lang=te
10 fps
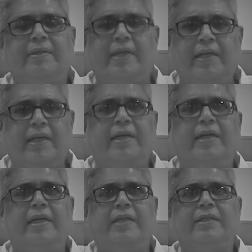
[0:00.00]
కళ్యాణ్
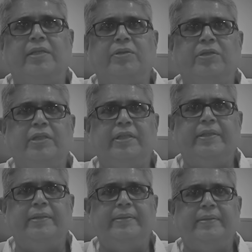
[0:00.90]
గారి ఆశయాలు చూసి
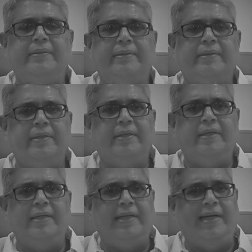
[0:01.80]

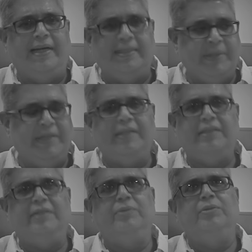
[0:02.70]
ఆయన పడే
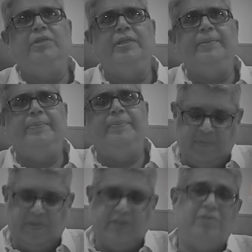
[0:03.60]
కష్టం చూసి
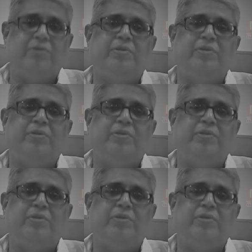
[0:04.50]
ఫస్ట్